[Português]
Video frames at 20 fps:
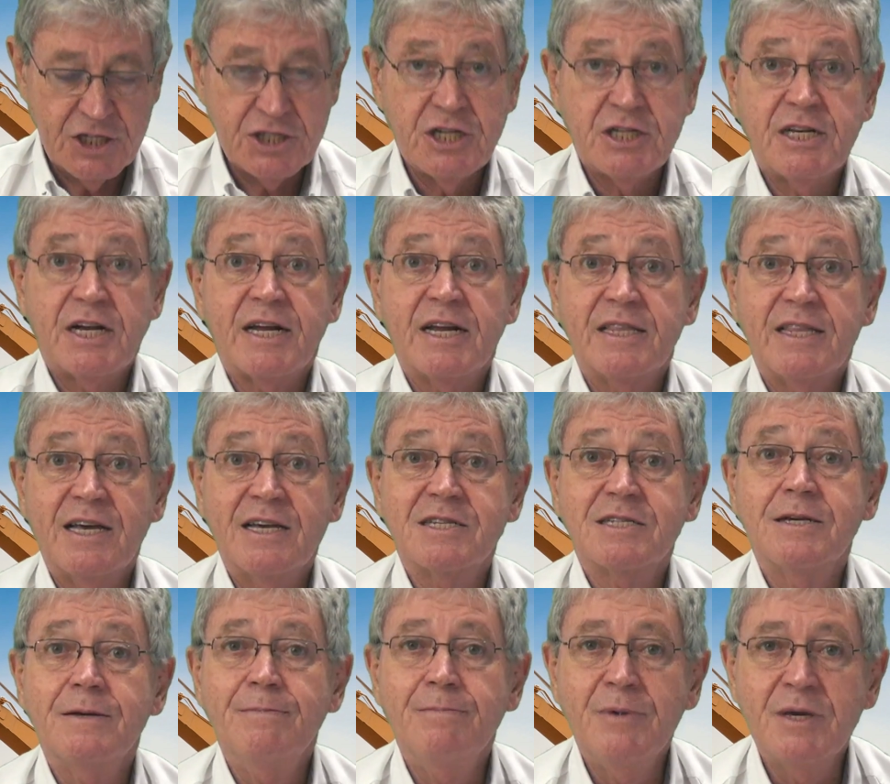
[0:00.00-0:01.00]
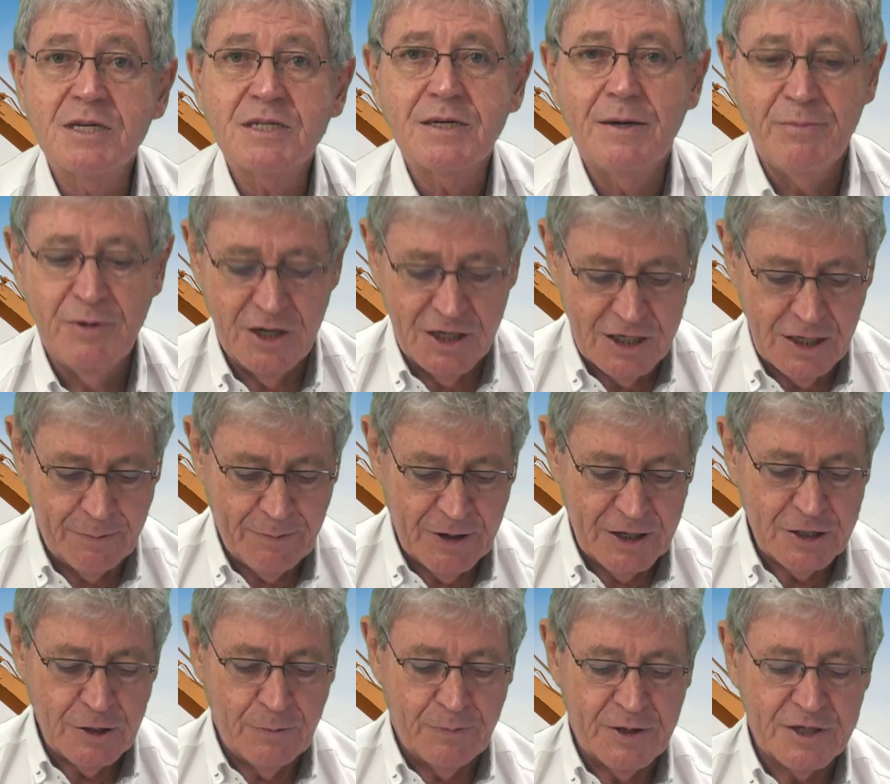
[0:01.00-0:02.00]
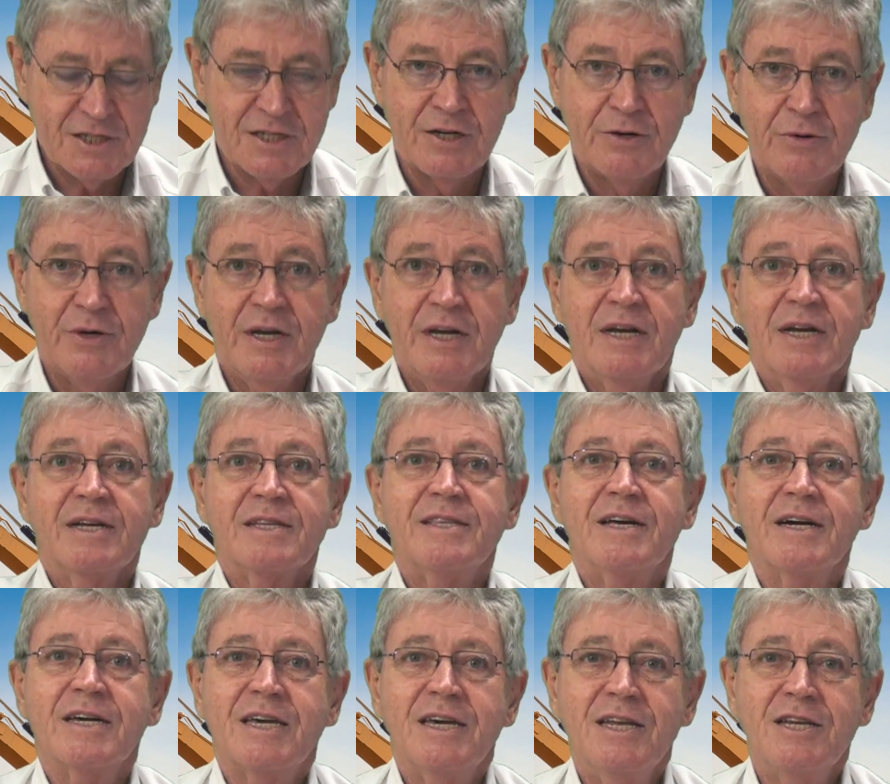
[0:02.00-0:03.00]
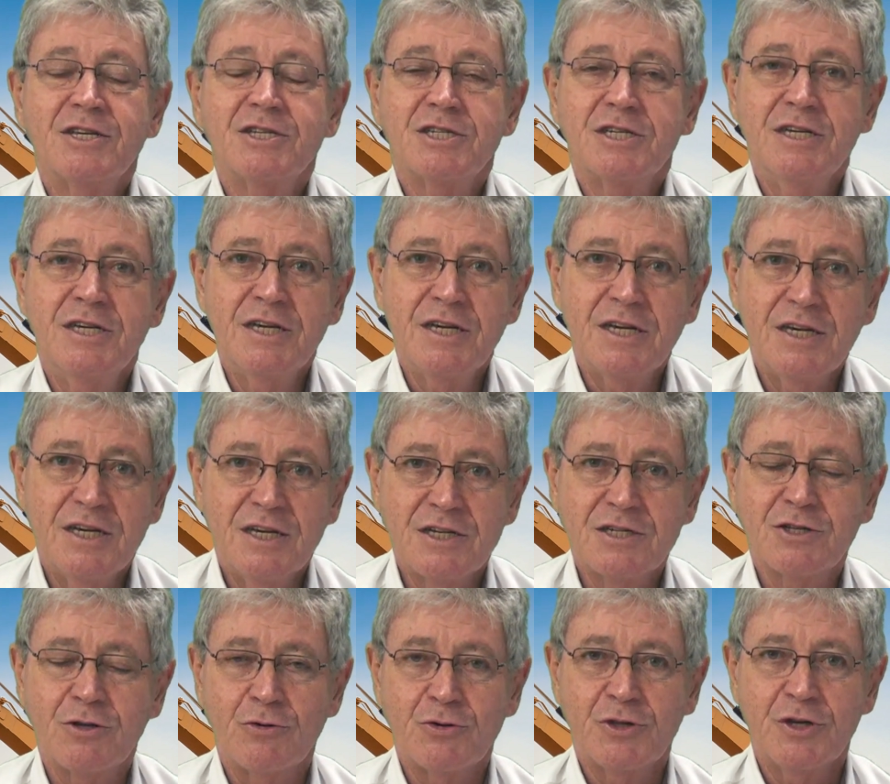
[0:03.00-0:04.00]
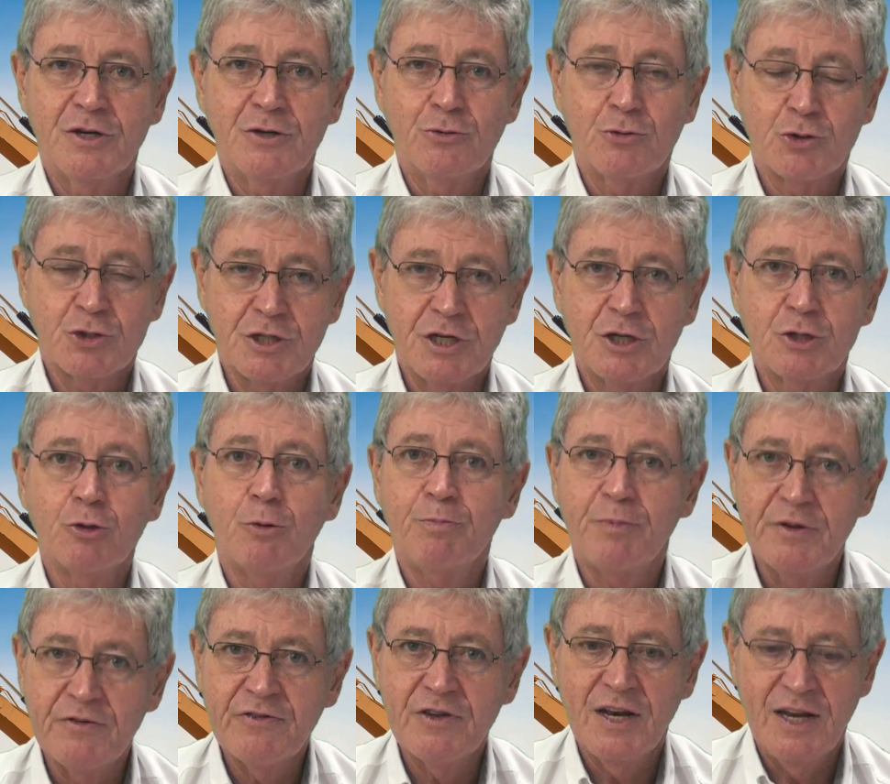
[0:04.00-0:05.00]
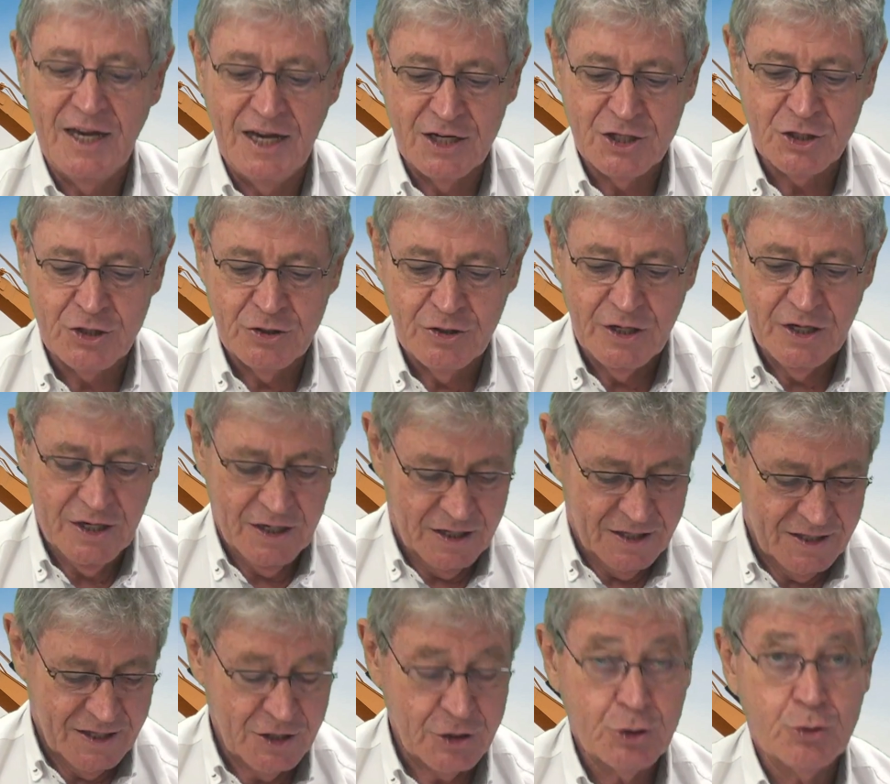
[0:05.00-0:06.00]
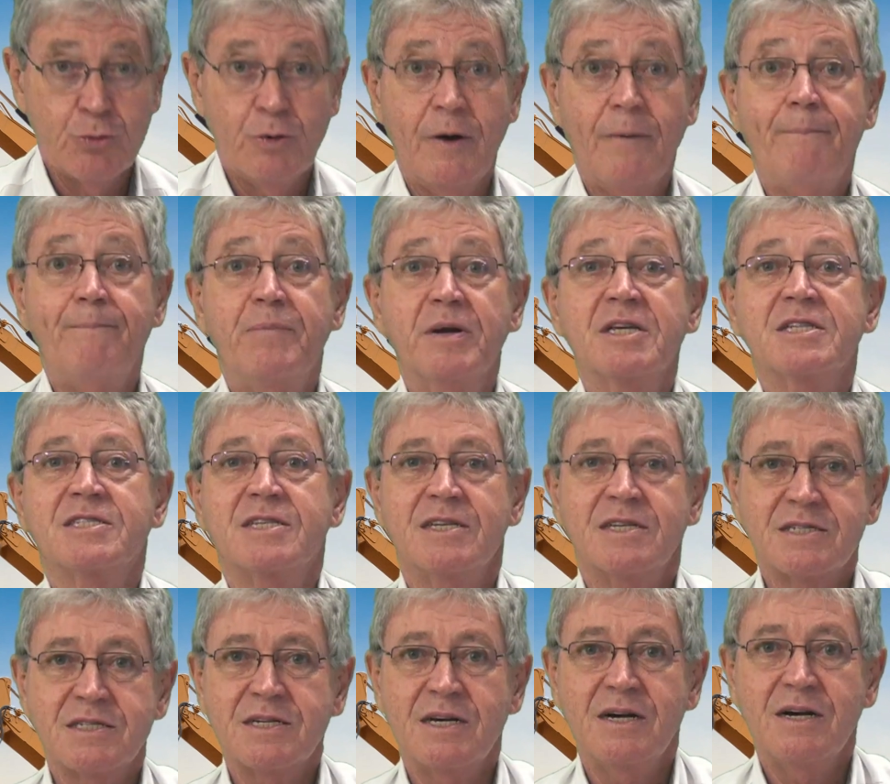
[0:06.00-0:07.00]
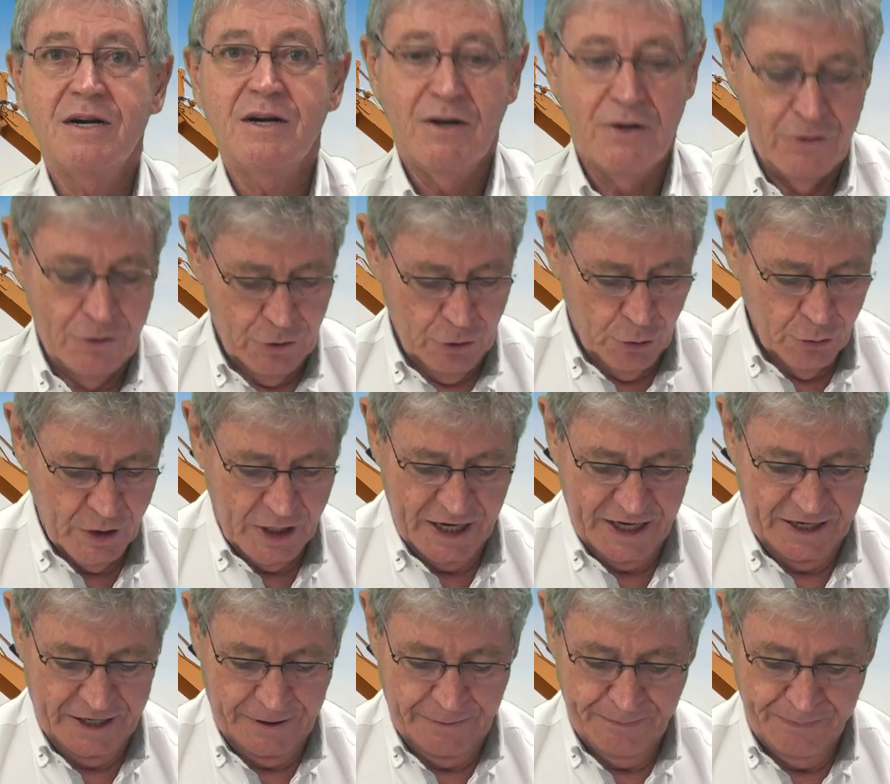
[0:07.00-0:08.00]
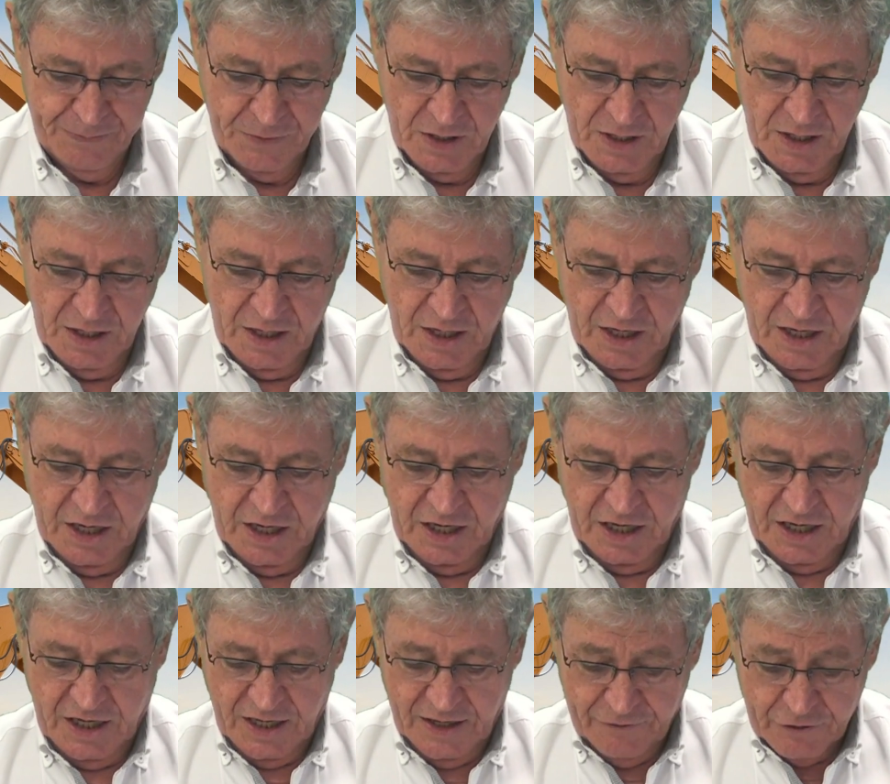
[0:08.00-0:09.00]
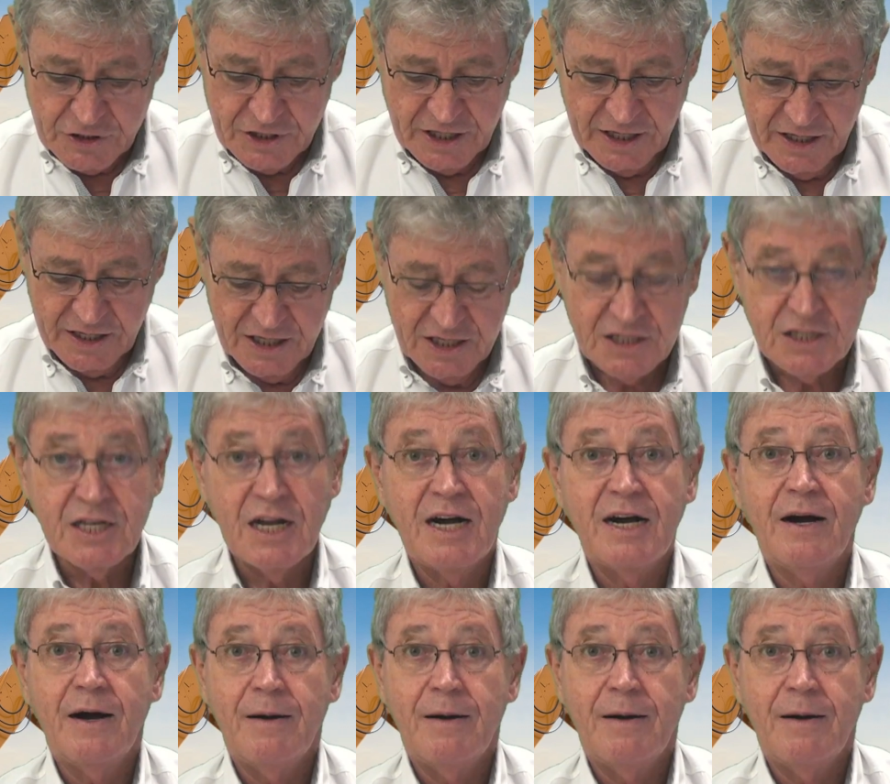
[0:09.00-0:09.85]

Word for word: A gente agradece imensamente a participação daqueles que estão dando, nos dando o privilégio da sua presença online. E você que está